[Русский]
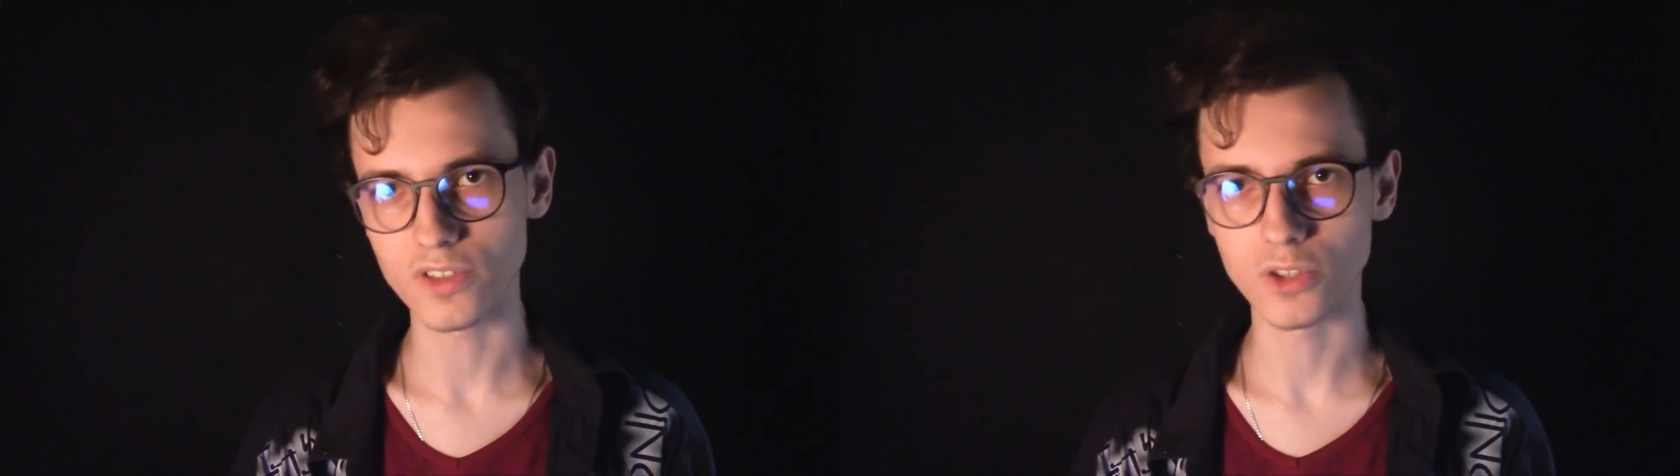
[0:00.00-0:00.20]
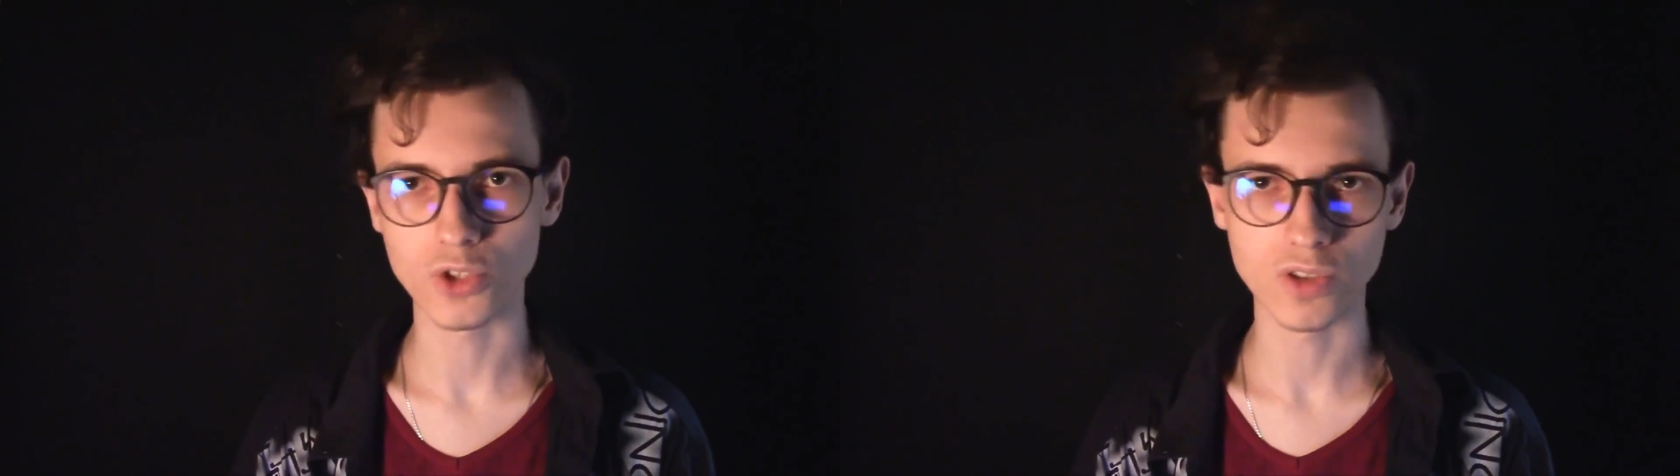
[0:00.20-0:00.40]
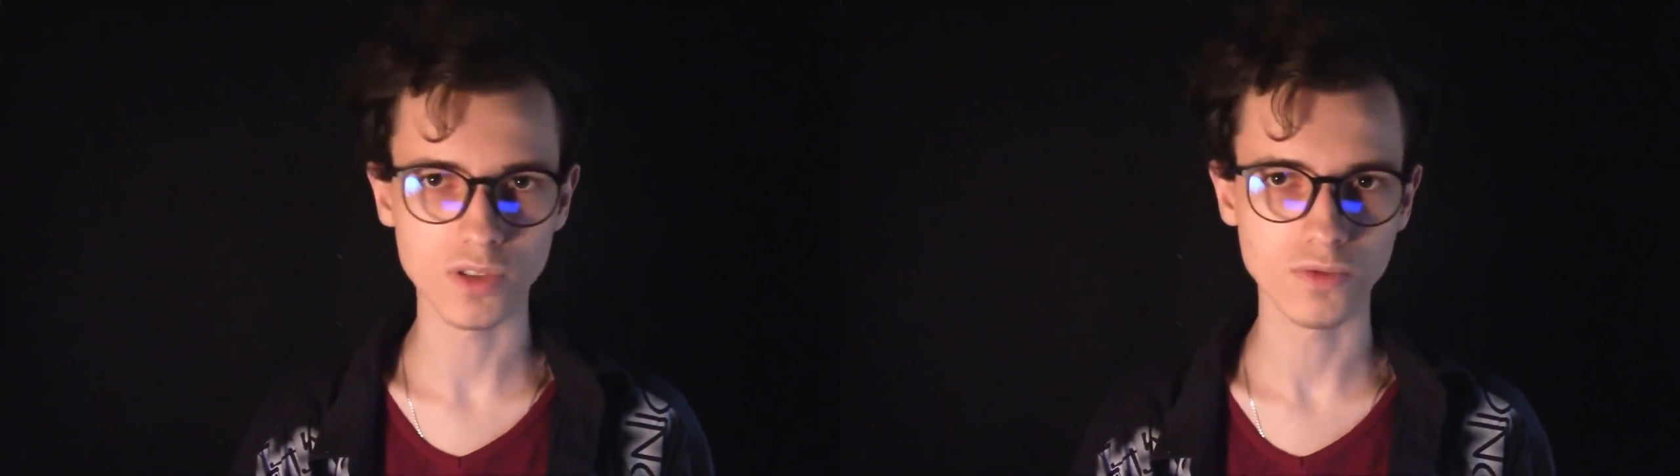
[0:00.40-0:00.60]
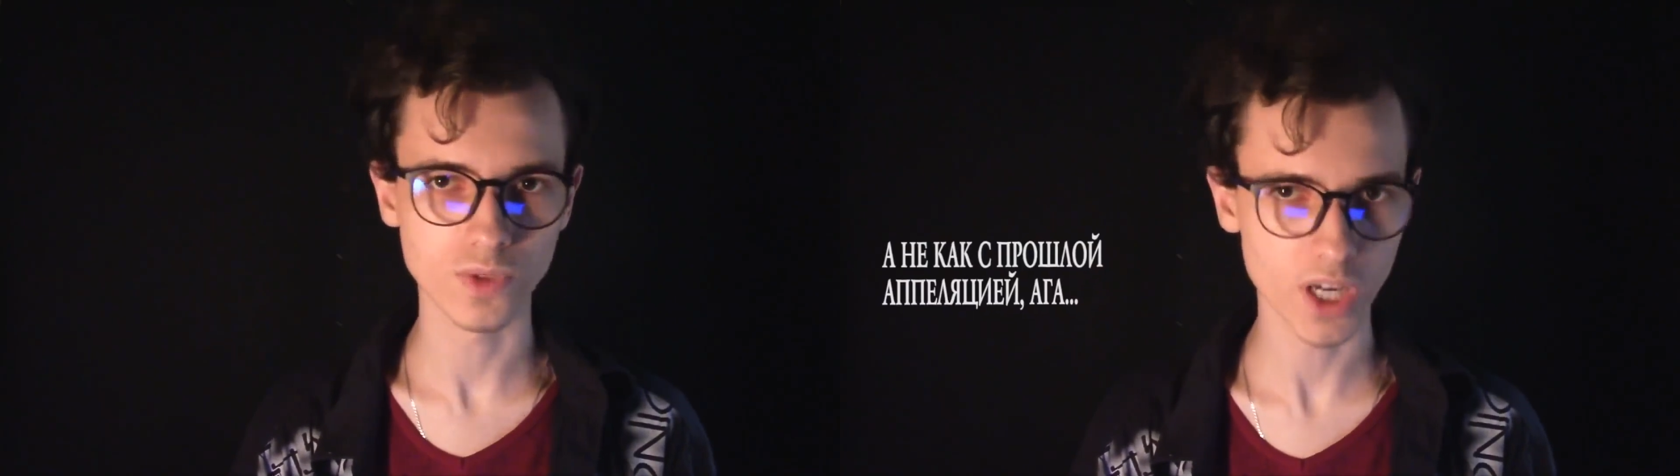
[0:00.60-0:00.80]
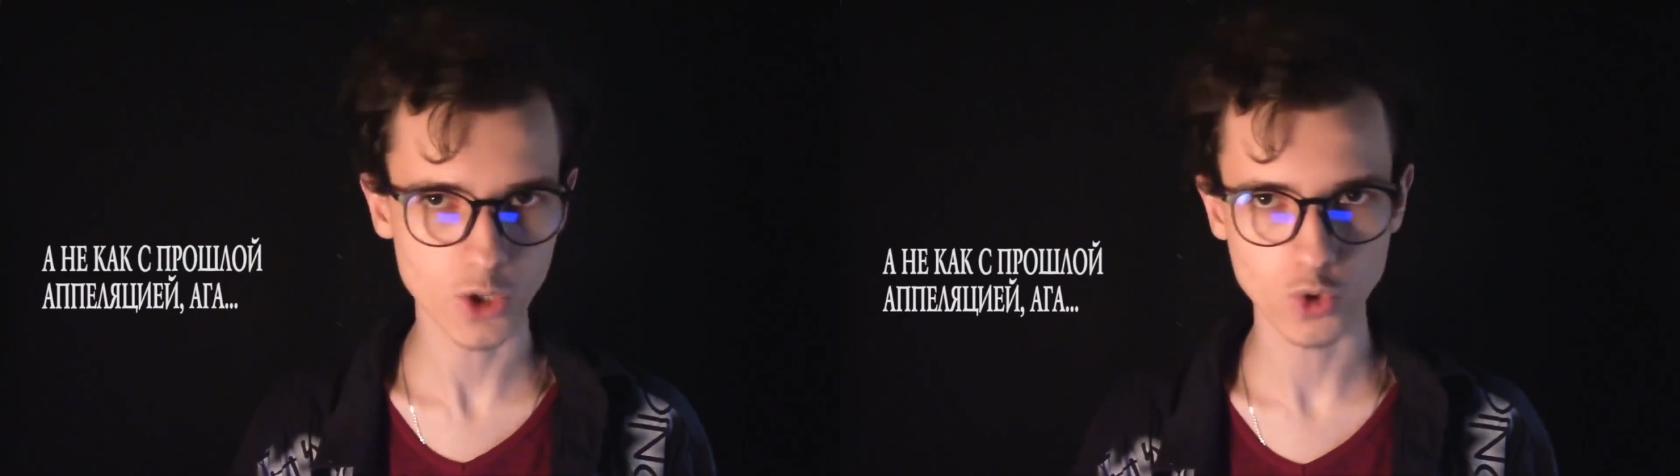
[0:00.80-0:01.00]
разрешится
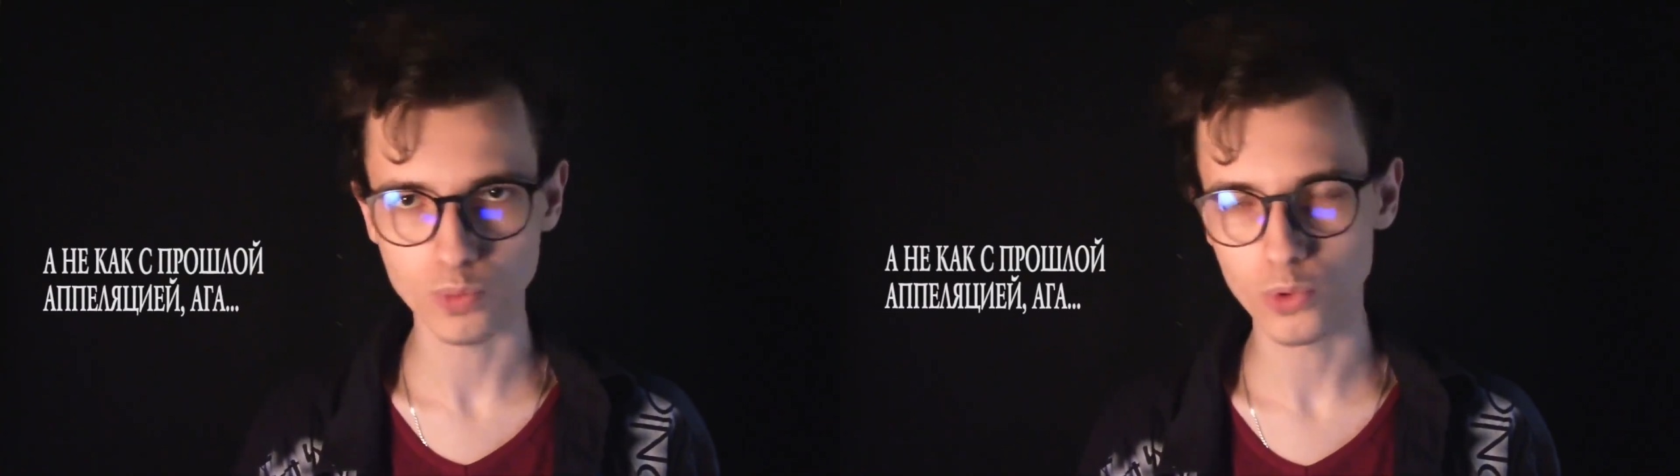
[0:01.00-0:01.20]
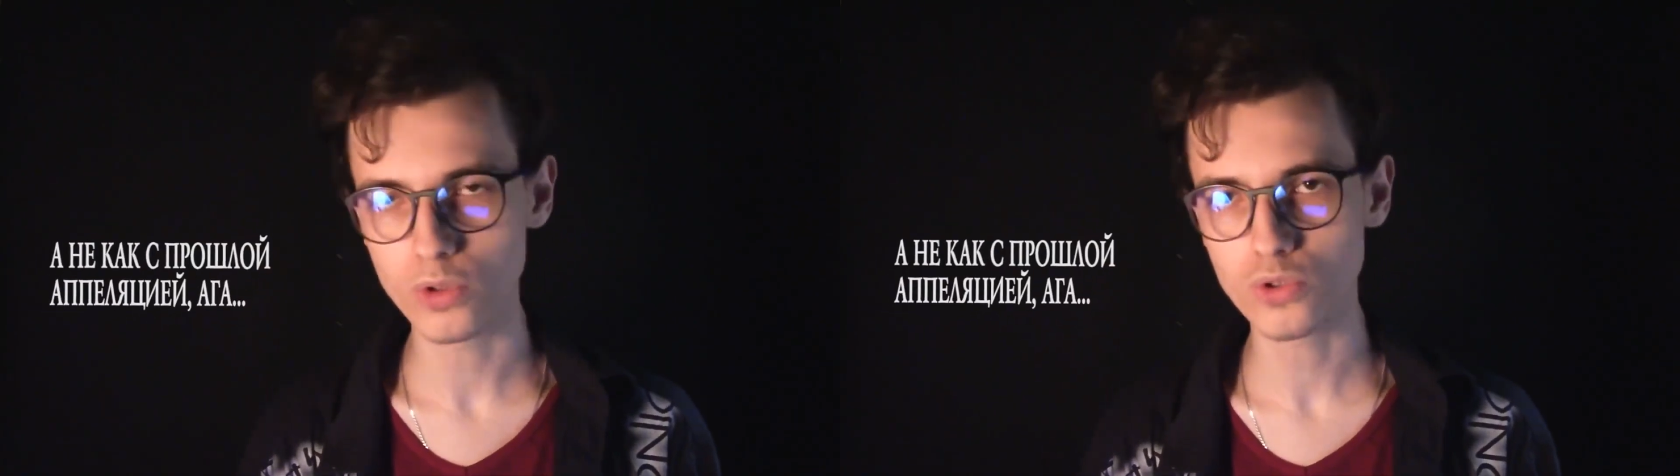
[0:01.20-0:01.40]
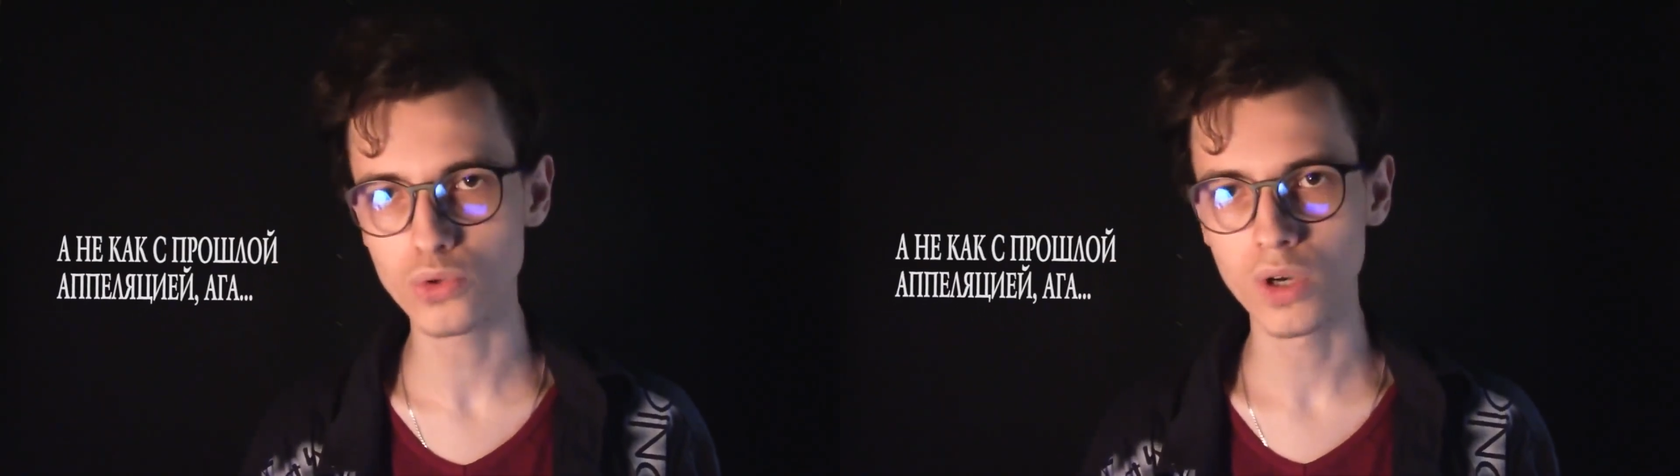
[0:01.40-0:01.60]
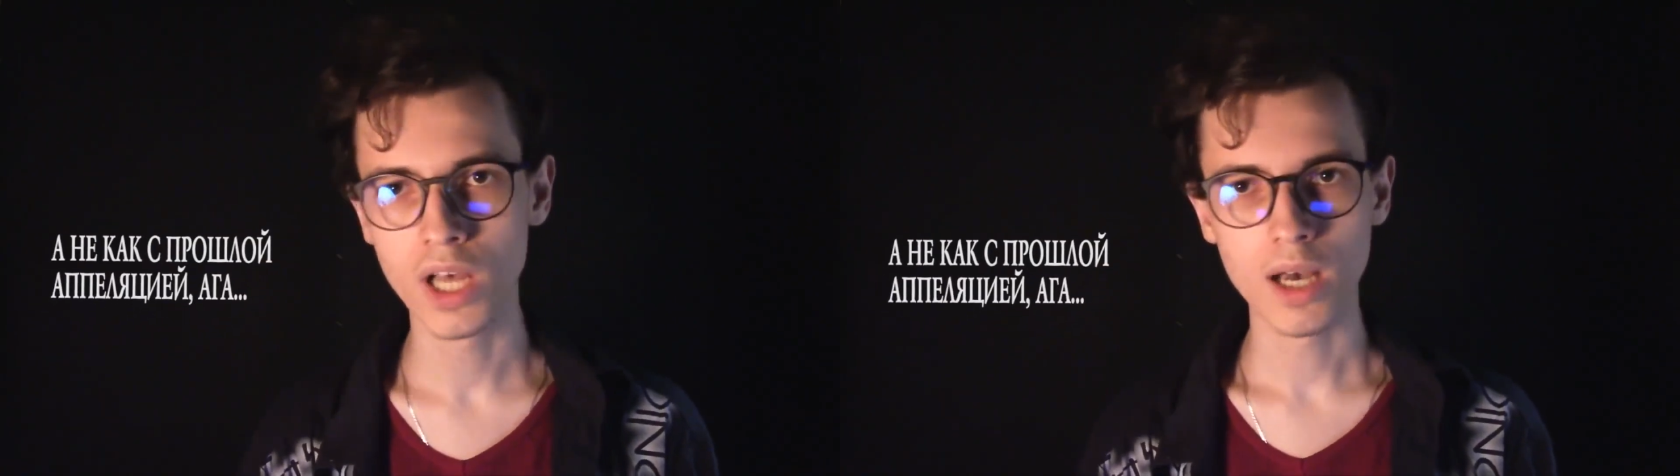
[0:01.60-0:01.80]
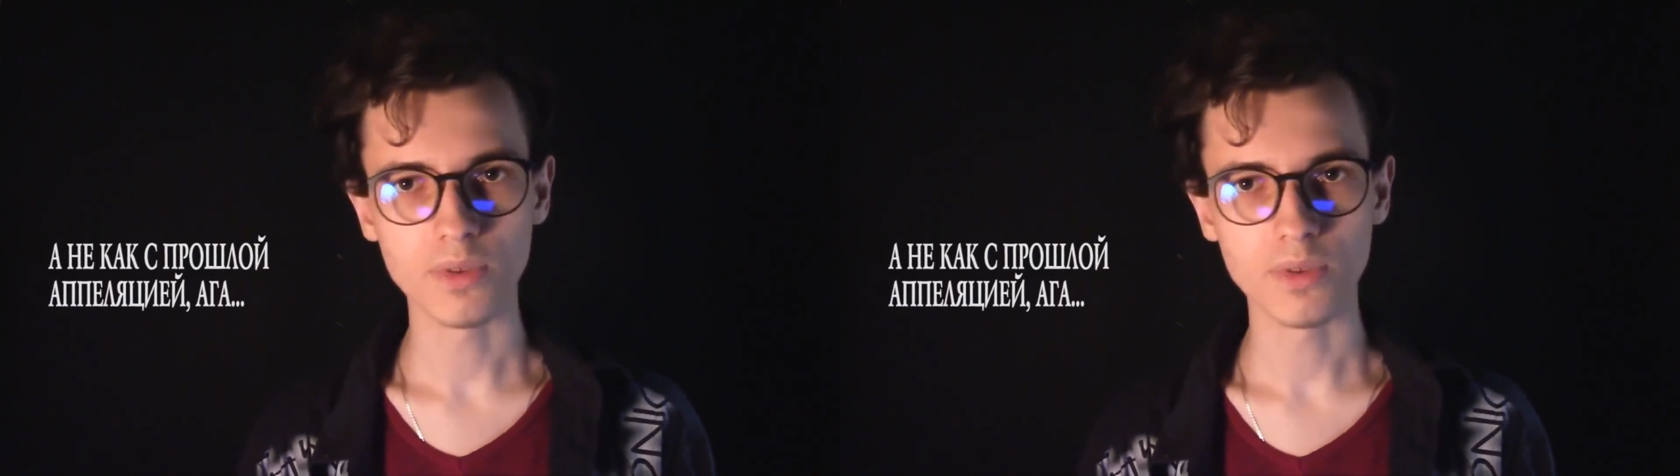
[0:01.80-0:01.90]
в нашу пользу,